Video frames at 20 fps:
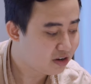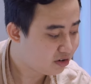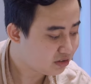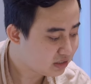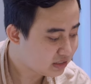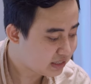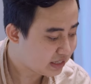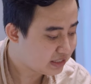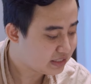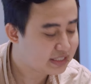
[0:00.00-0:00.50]

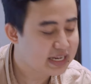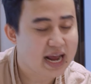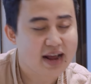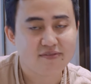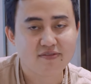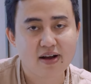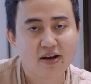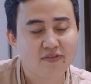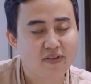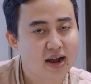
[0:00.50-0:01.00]
nó chỉ cần
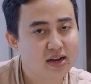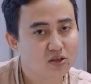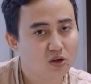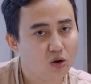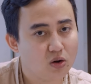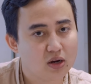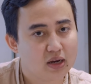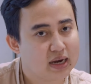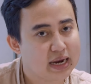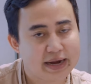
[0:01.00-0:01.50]
chạm vào phát
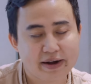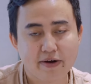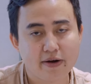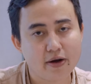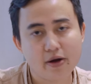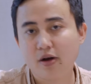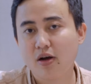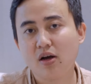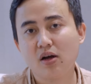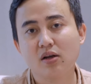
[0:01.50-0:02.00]
thôi là
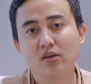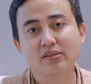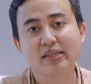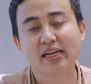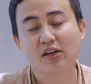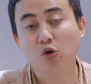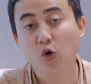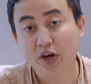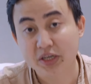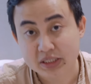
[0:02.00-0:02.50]
nó
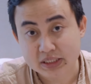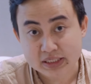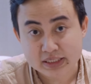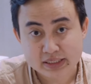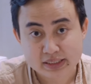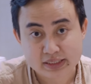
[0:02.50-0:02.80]
tách luôn